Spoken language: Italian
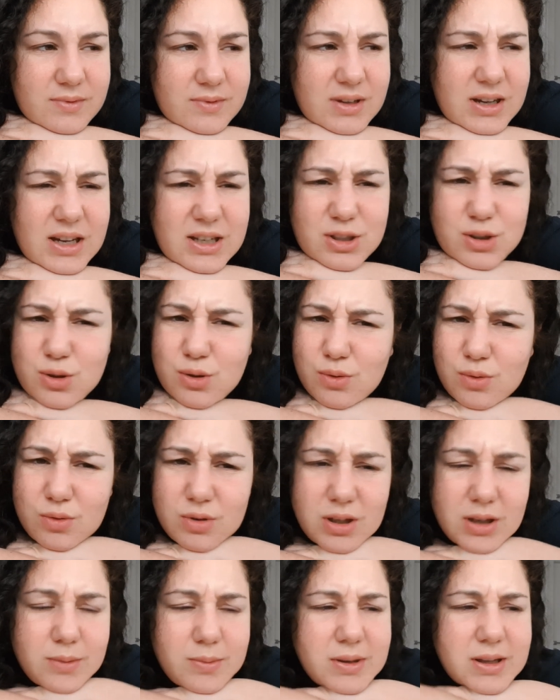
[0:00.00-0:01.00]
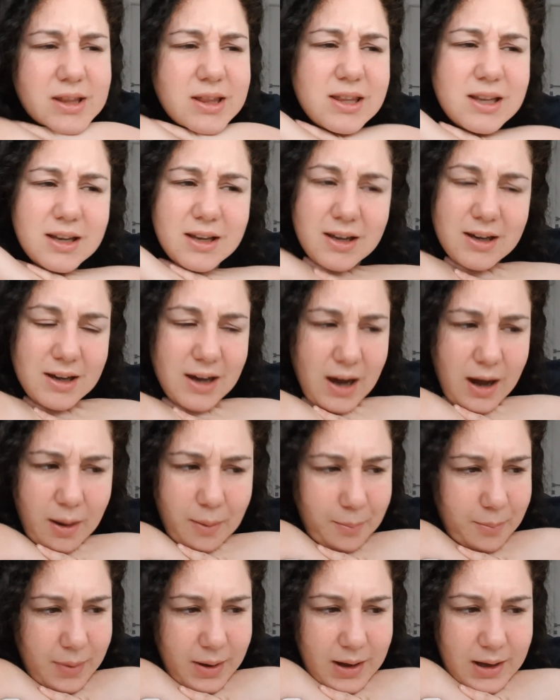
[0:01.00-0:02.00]
assolutamente in
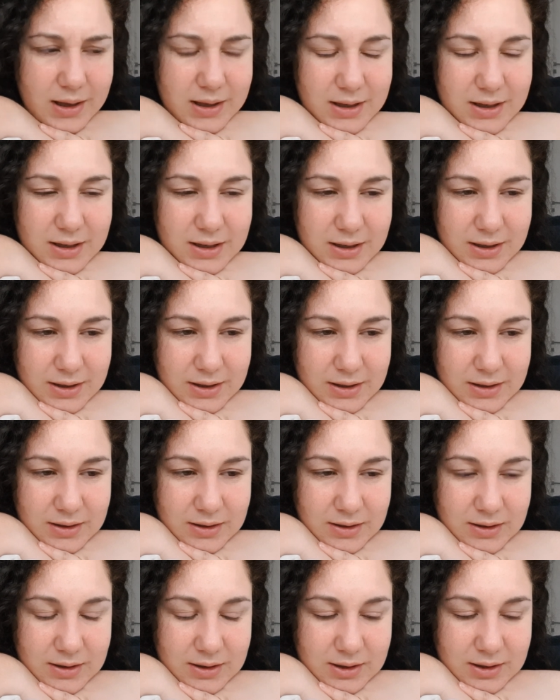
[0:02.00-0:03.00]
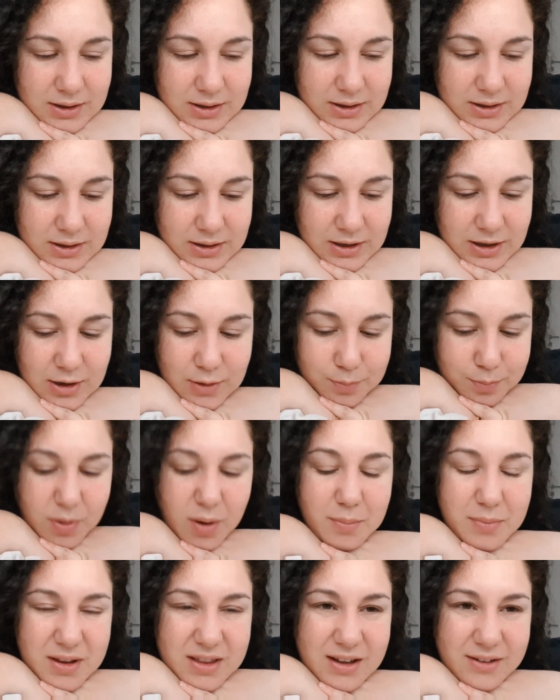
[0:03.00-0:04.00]
gamba e, e un
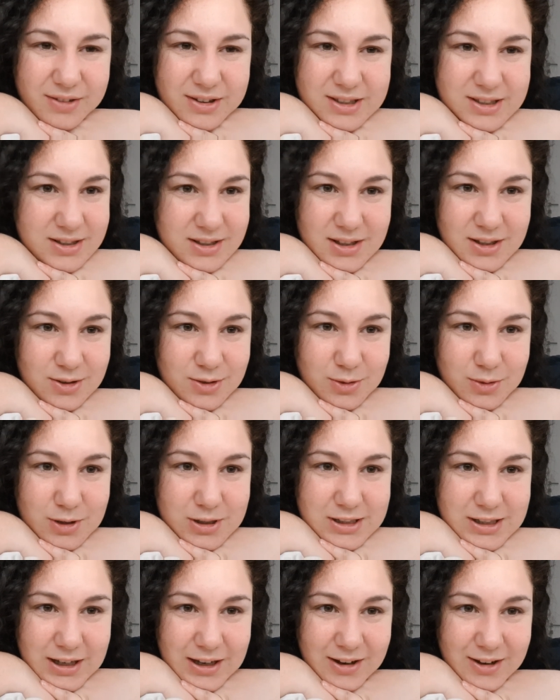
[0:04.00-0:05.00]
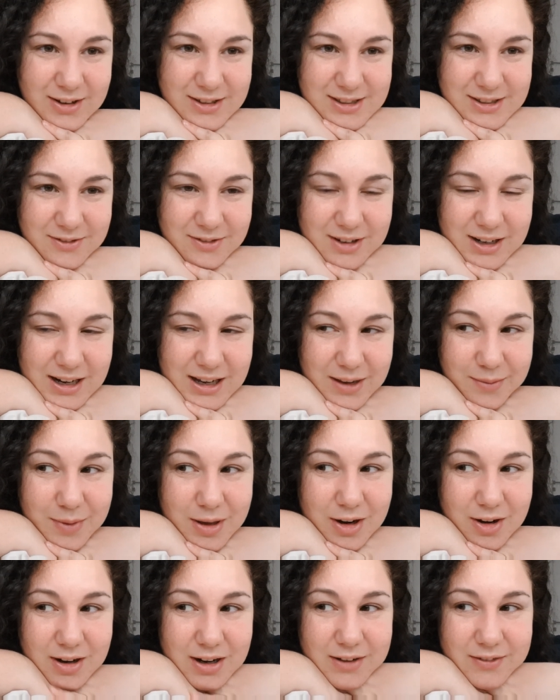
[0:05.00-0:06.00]
po' mi dà fastidio questa cosa, vorrei che
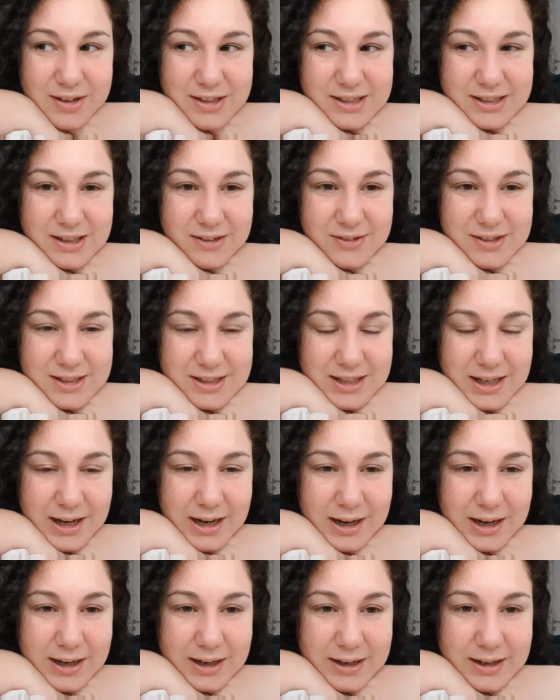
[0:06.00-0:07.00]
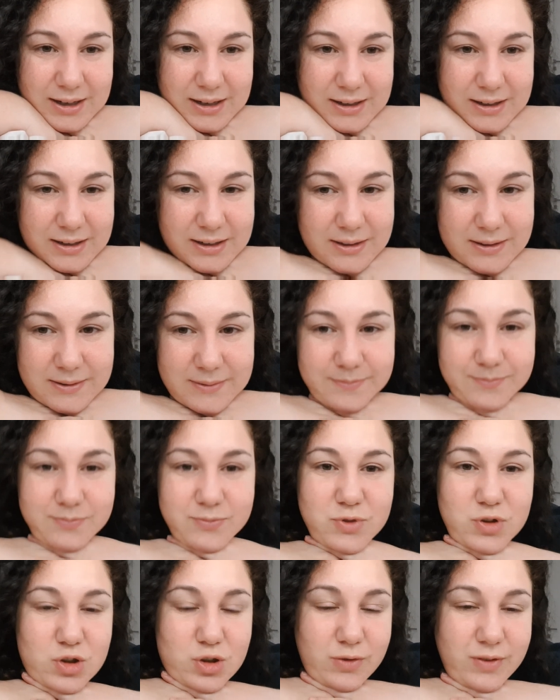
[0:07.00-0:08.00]
mia nonna avesse questa
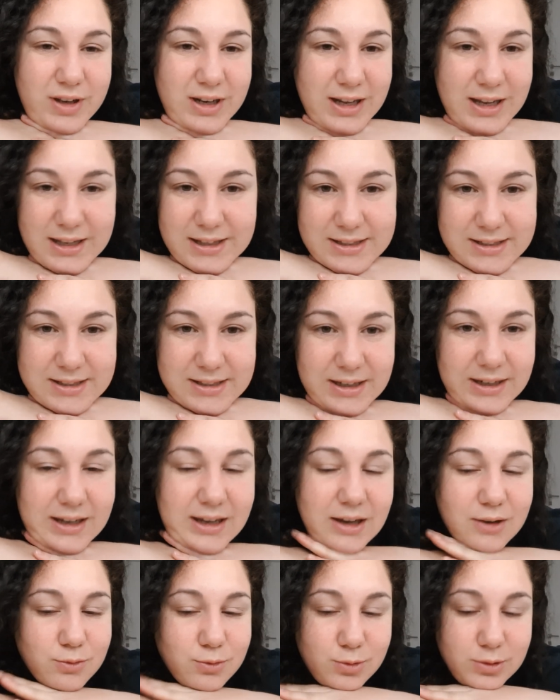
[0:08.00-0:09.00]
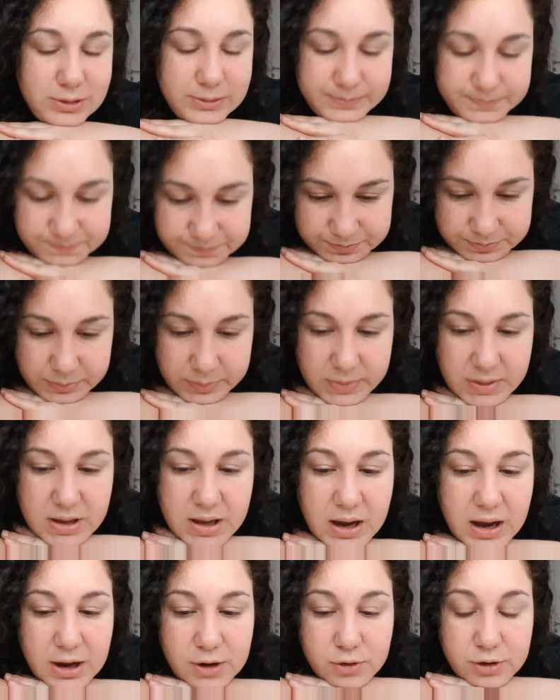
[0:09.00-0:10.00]
giovinezza che ha lui.
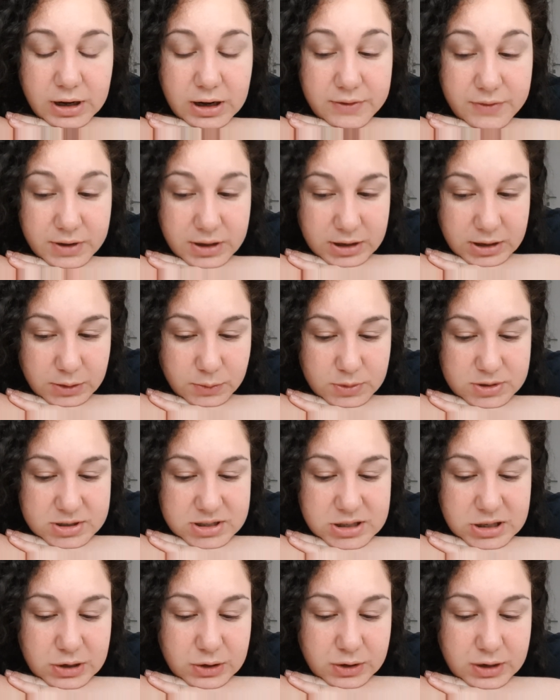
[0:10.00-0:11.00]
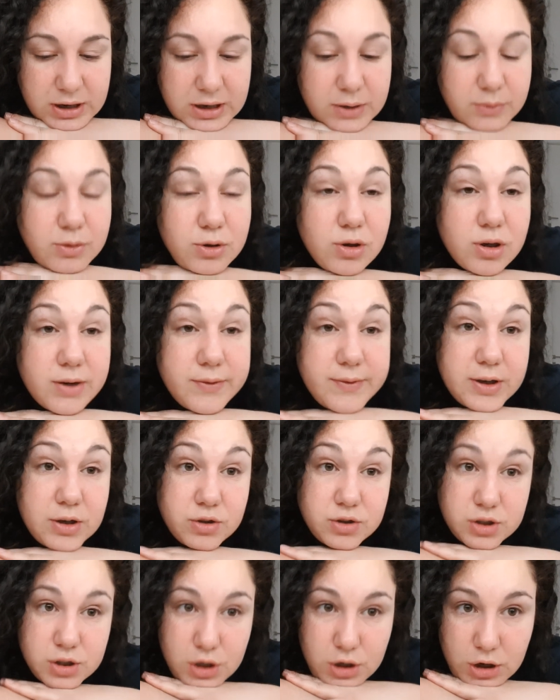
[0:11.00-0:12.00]
Allora, il film in questione, quello che vi
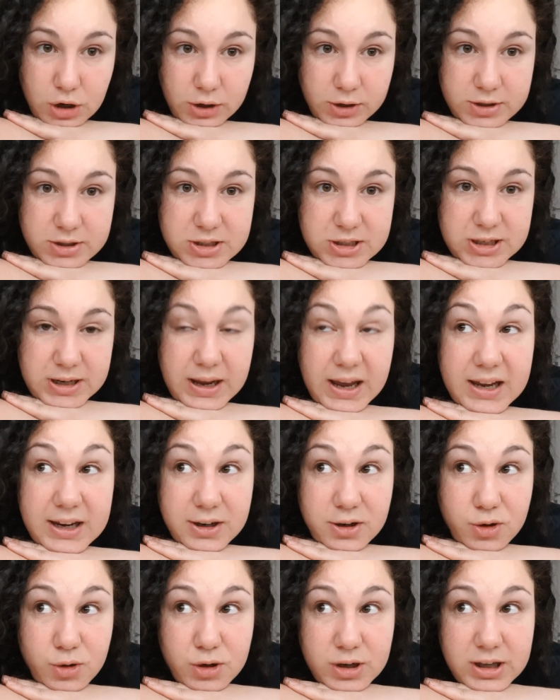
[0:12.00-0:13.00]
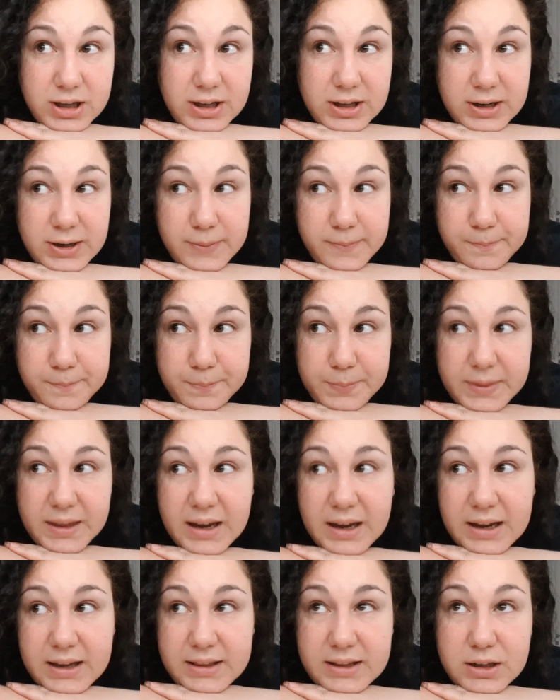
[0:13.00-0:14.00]
consiglio oggi, è Il Corriere,
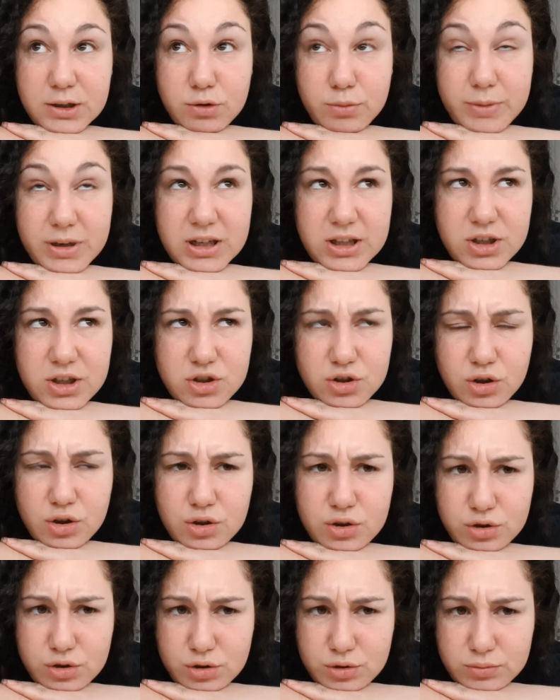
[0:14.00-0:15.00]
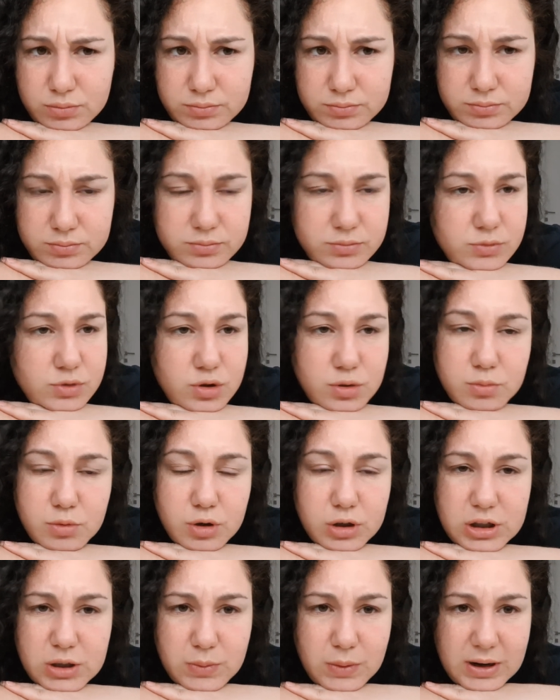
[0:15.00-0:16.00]
è del 2018,
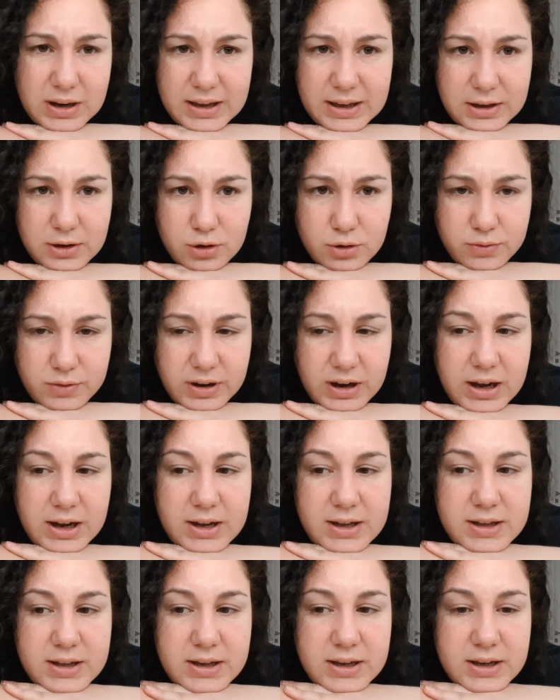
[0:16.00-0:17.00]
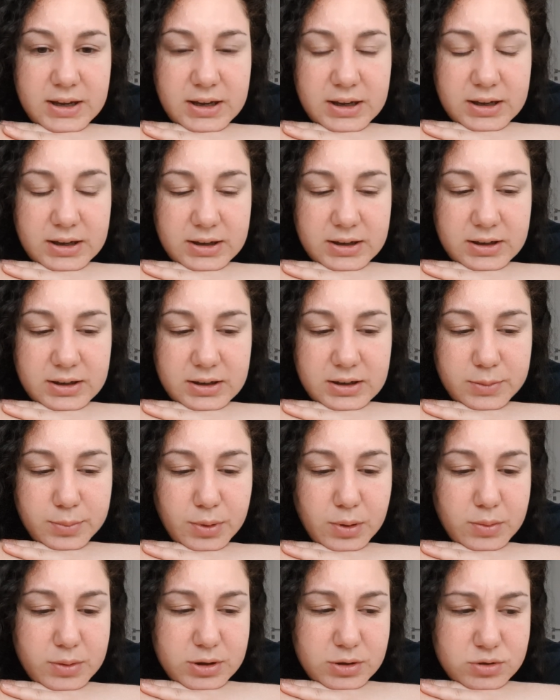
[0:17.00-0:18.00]
comunque di qualche anno fa, eh,
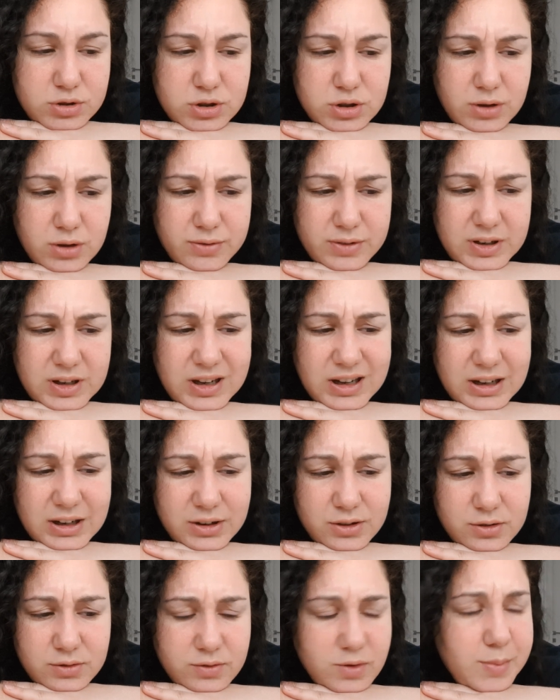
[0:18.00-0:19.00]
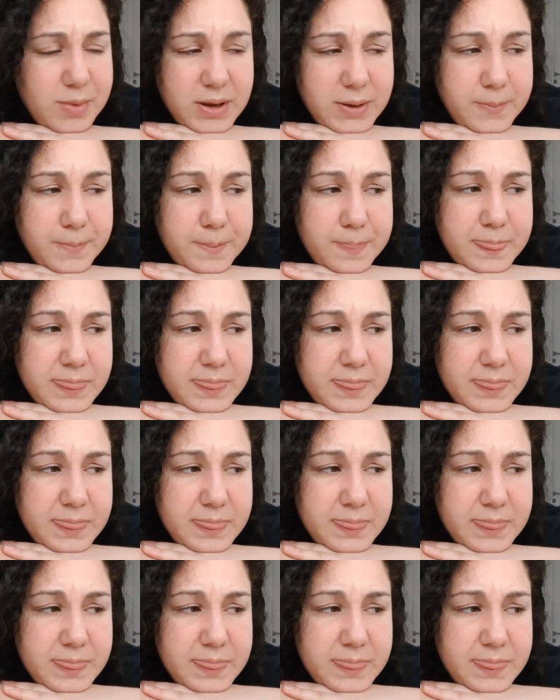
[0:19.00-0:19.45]
probabilmente è uscito a fine anno, vabbè.